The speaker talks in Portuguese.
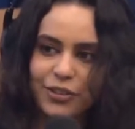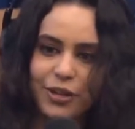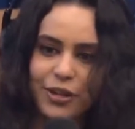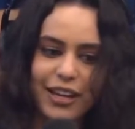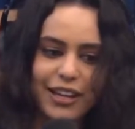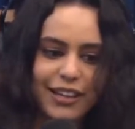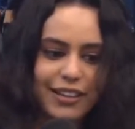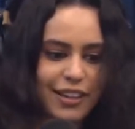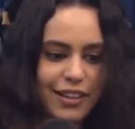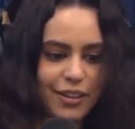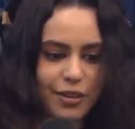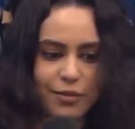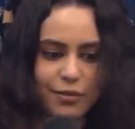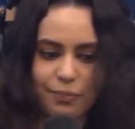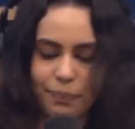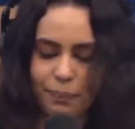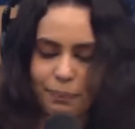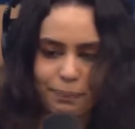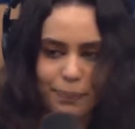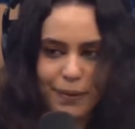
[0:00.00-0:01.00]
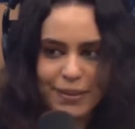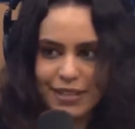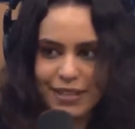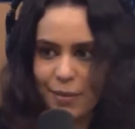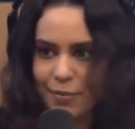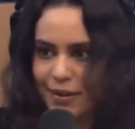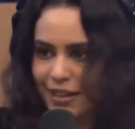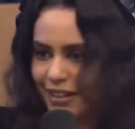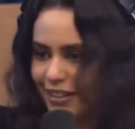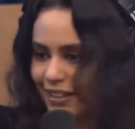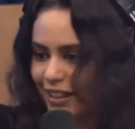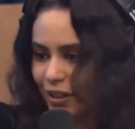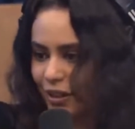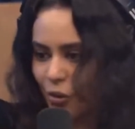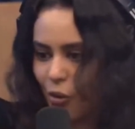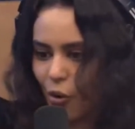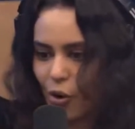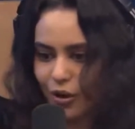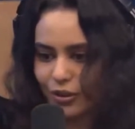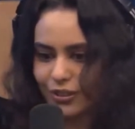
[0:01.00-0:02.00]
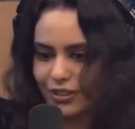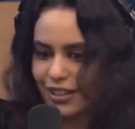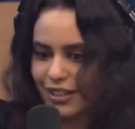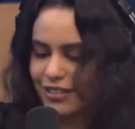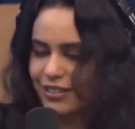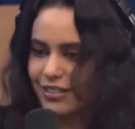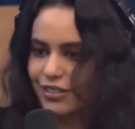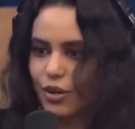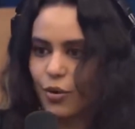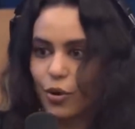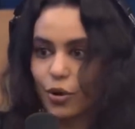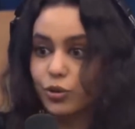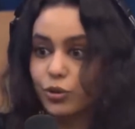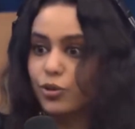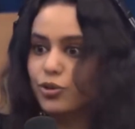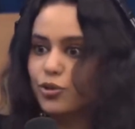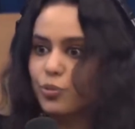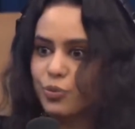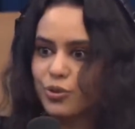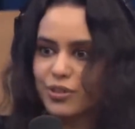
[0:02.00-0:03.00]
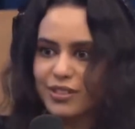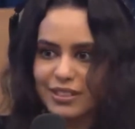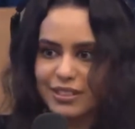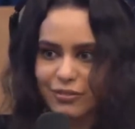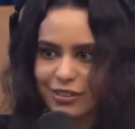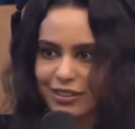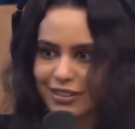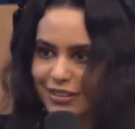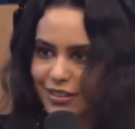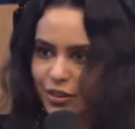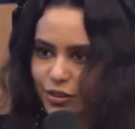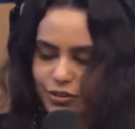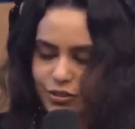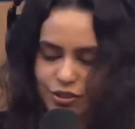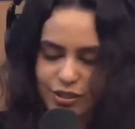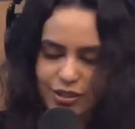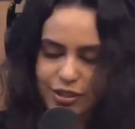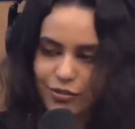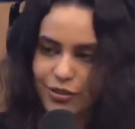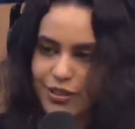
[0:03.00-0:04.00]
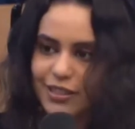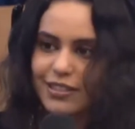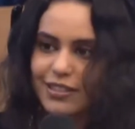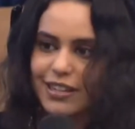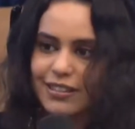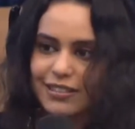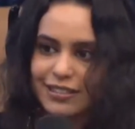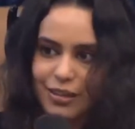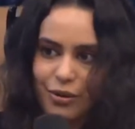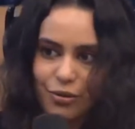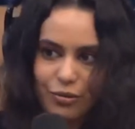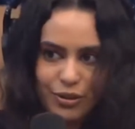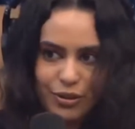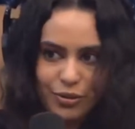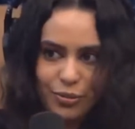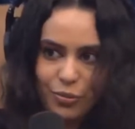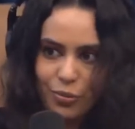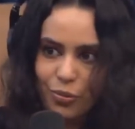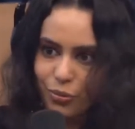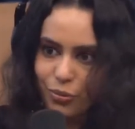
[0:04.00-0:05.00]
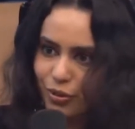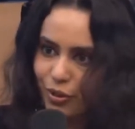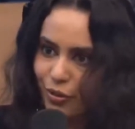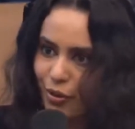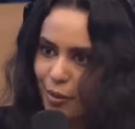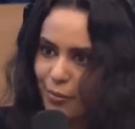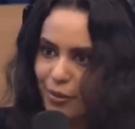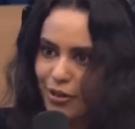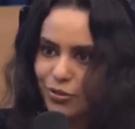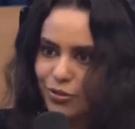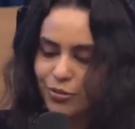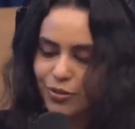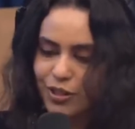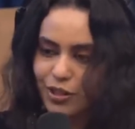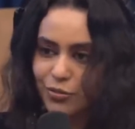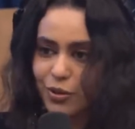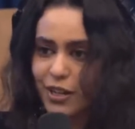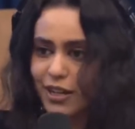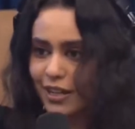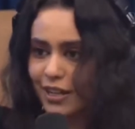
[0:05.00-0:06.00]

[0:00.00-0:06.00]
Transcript: E aí eh, percebem que tem outras, outro tipo de, civil, de civilização, que o mundo não é mais o mesmo.